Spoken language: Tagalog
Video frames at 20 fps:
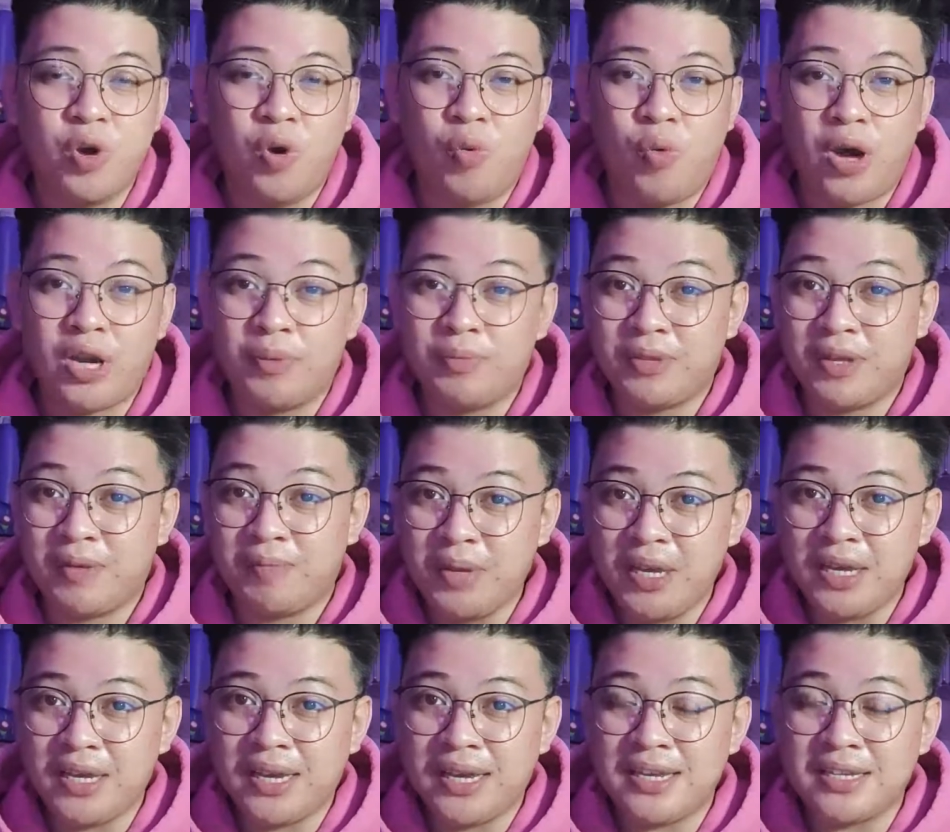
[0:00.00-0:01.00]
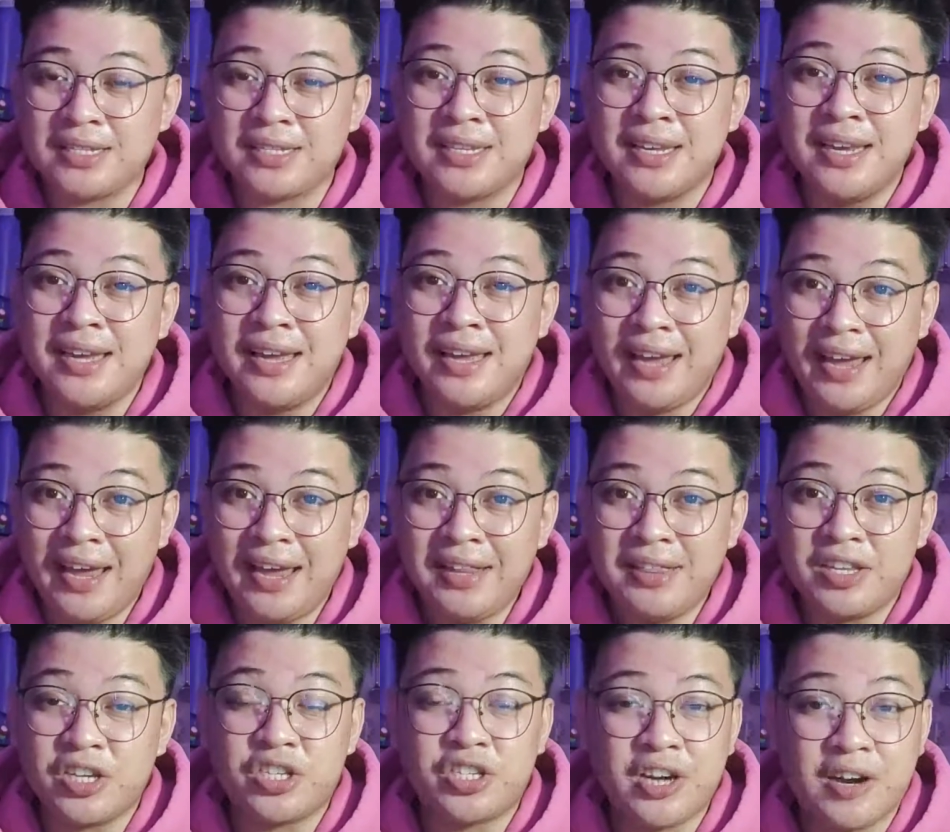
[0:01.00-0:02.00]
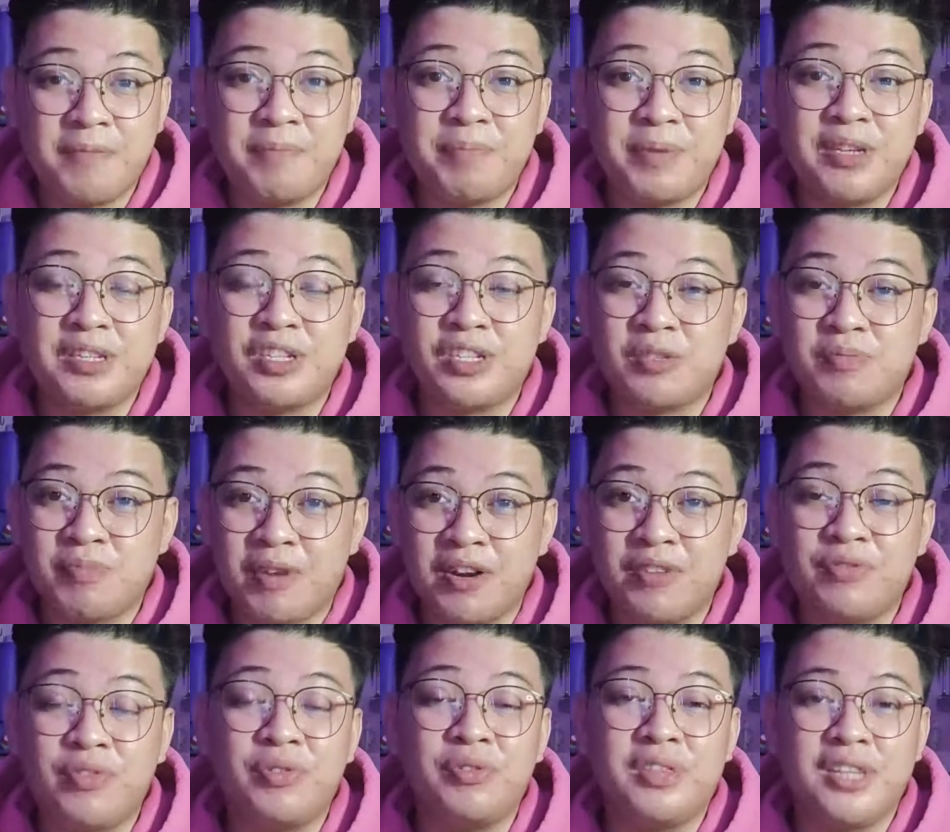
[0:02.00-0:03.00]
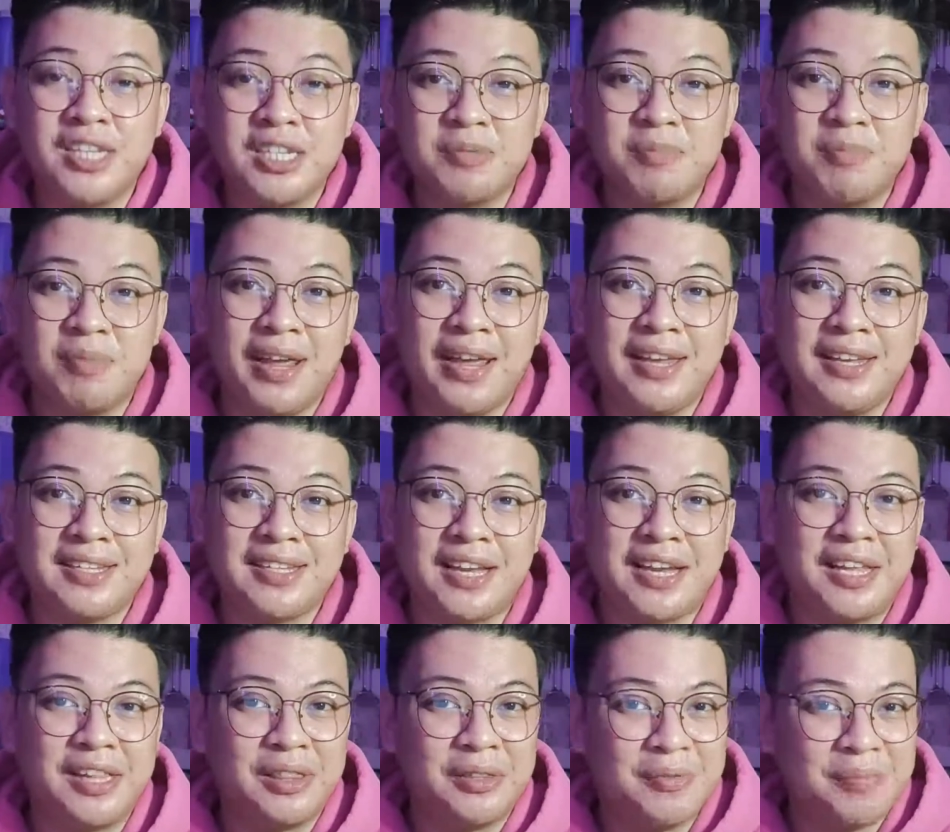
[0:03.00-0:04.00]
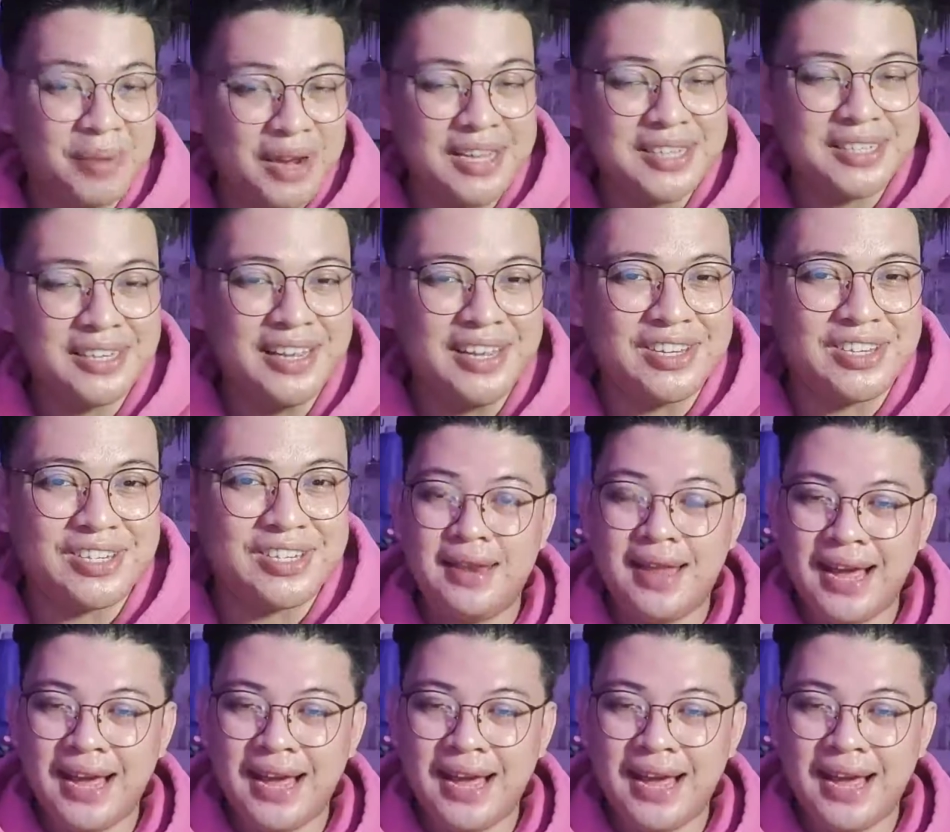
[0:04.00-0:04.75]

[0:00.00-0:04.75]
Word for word: One of the biggest and the sharpest smartphone display sa ganitong price range.